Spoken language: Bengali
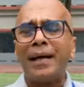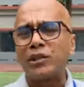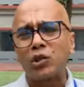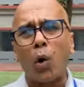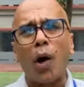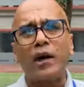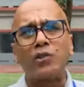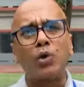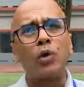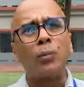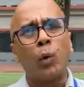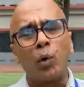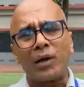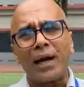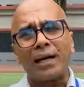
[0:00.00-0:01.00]
বেশ
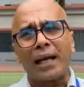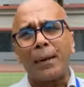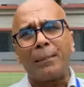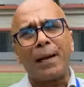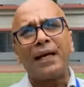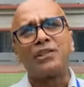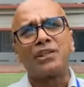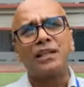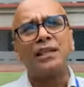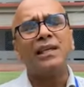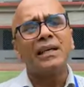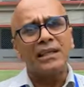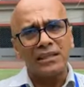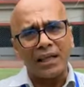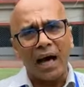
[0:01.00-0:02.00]
কয়েকজন ভোটারকে পেয়েছি
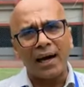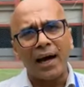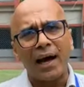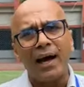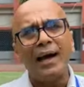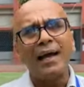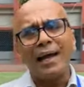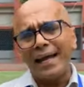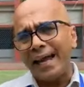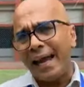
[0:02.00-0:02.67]
তারা